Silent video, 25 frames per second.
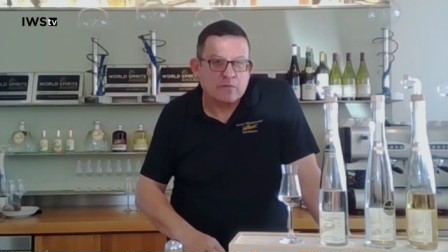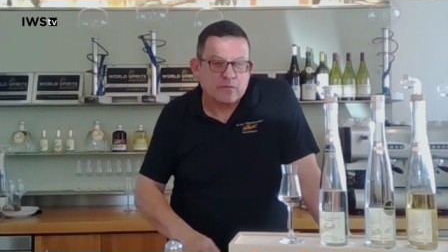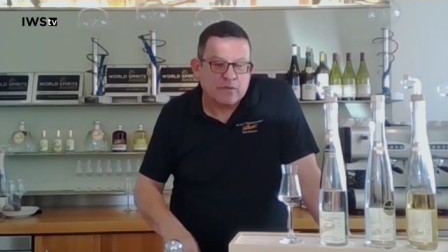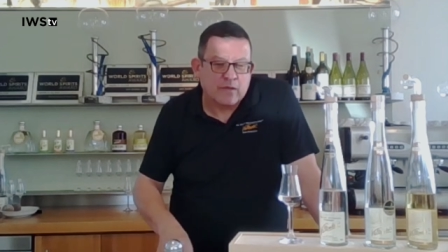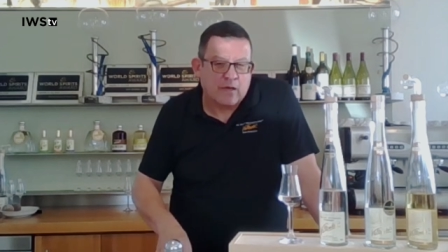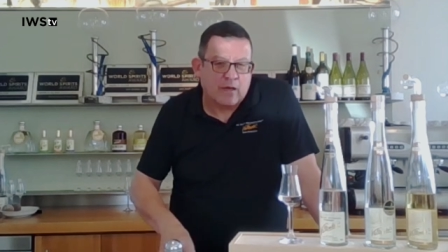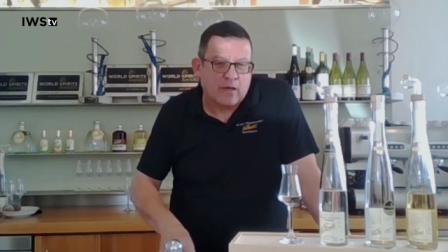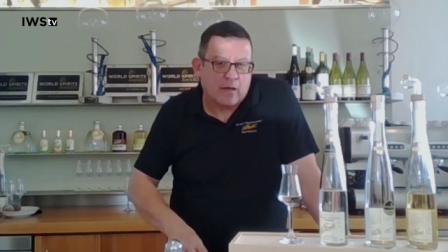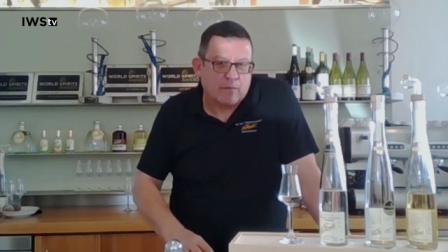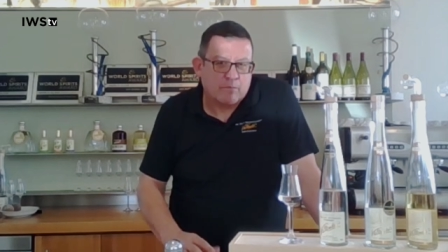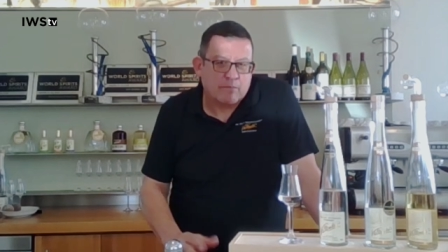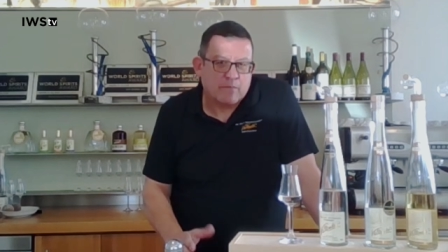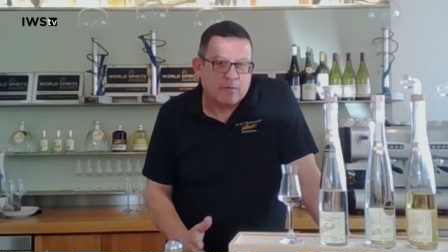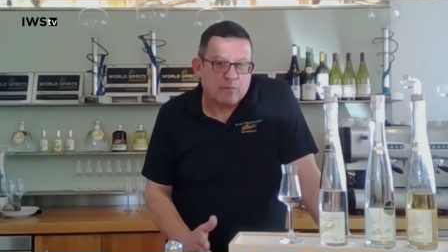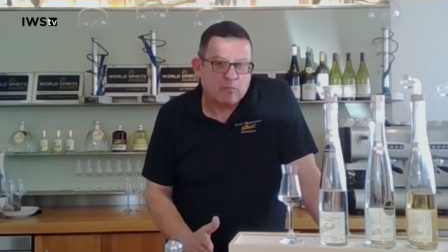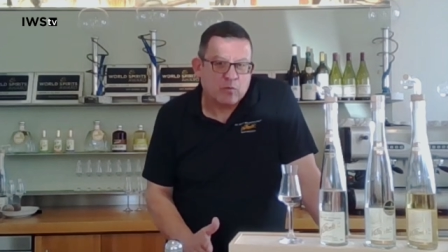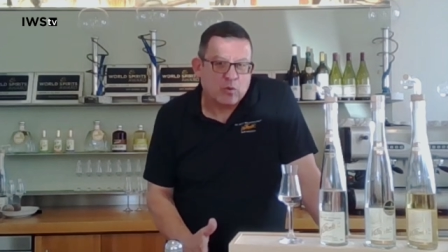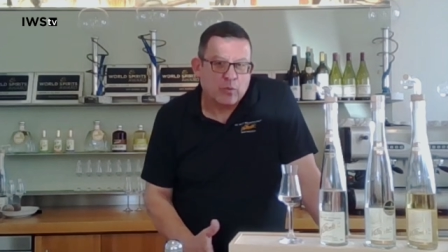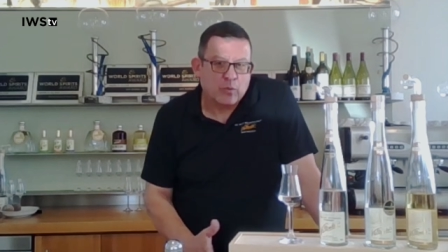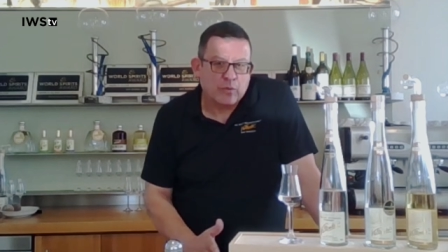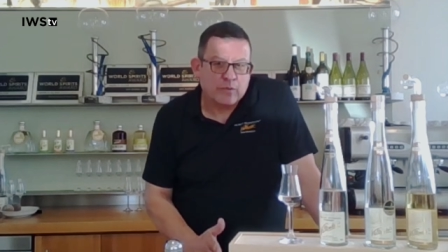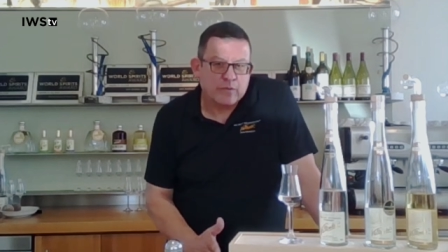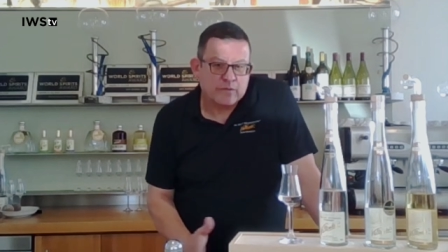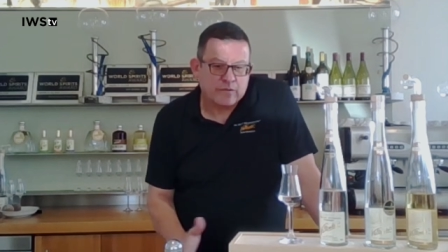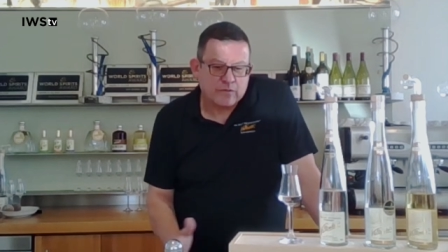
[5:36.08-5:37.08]
ja, im
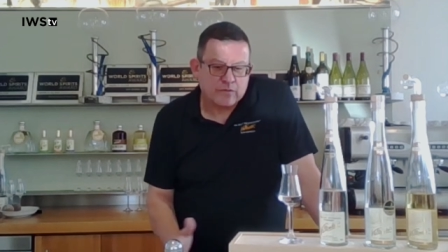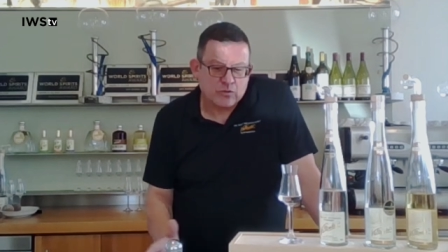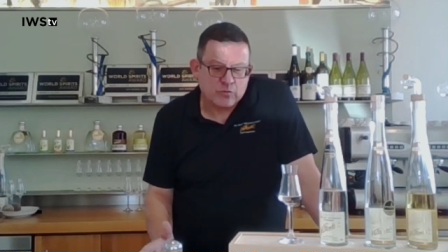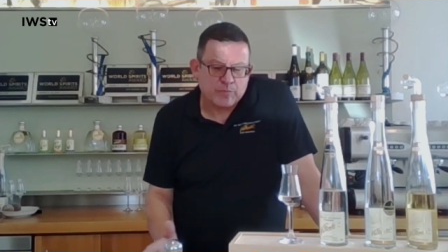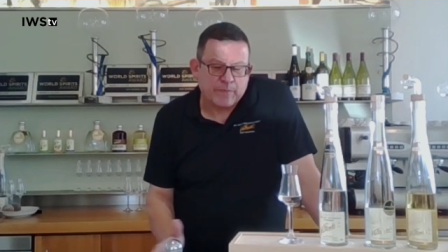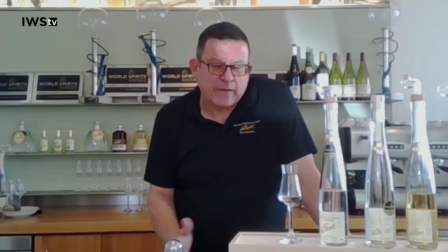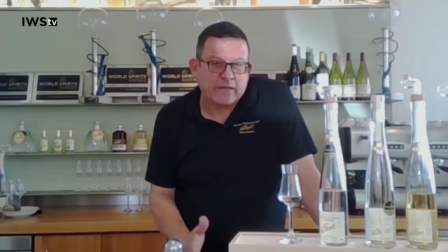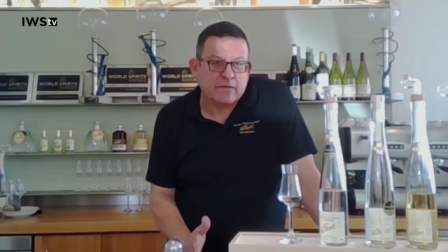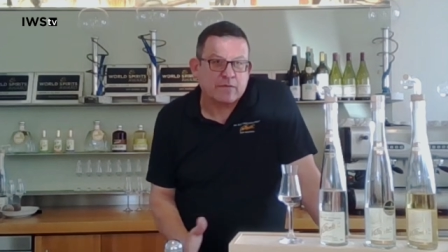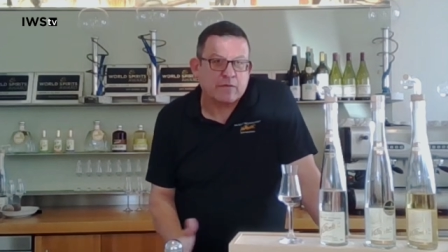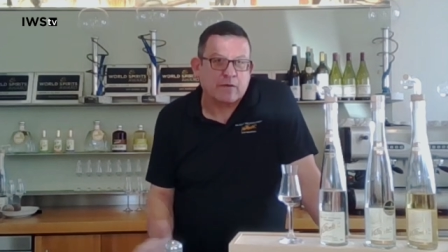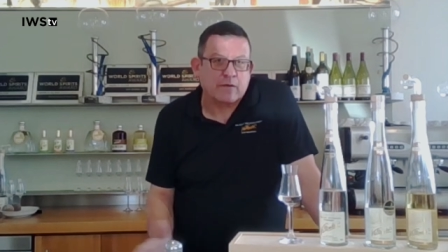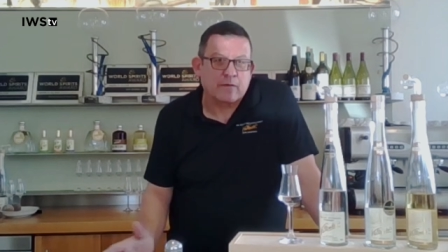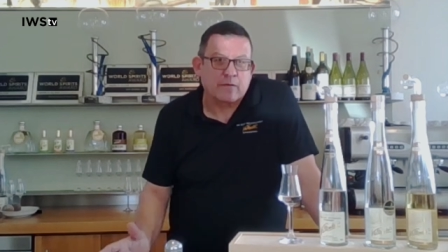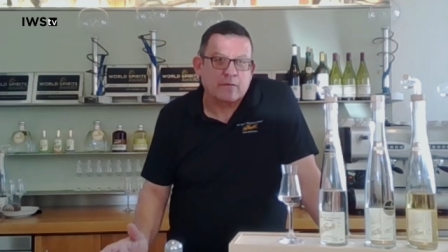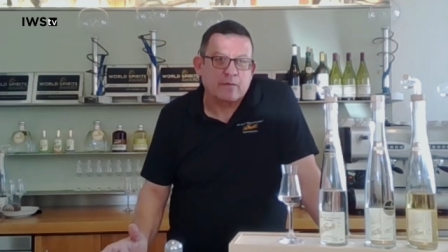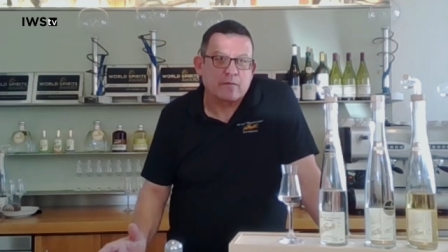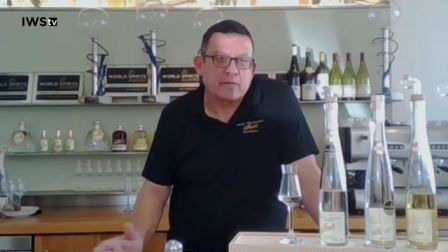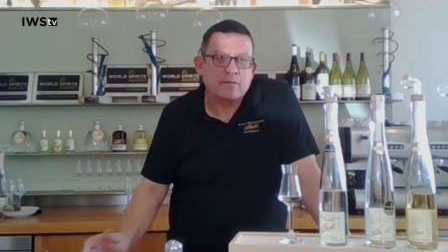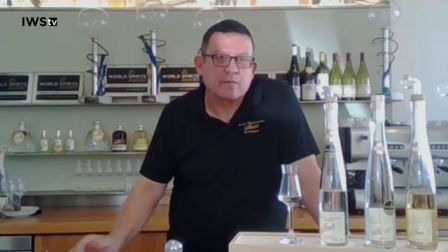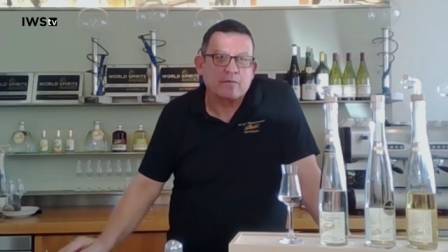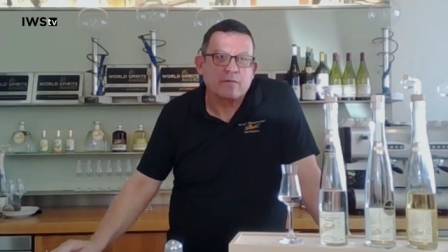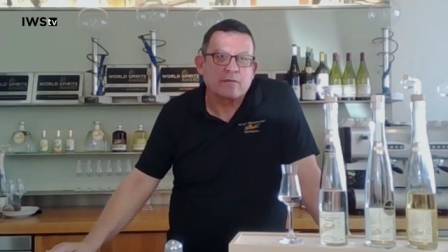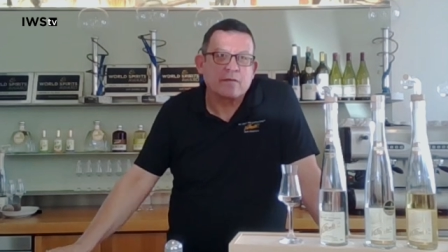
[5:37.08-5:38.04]
Grunde Spektren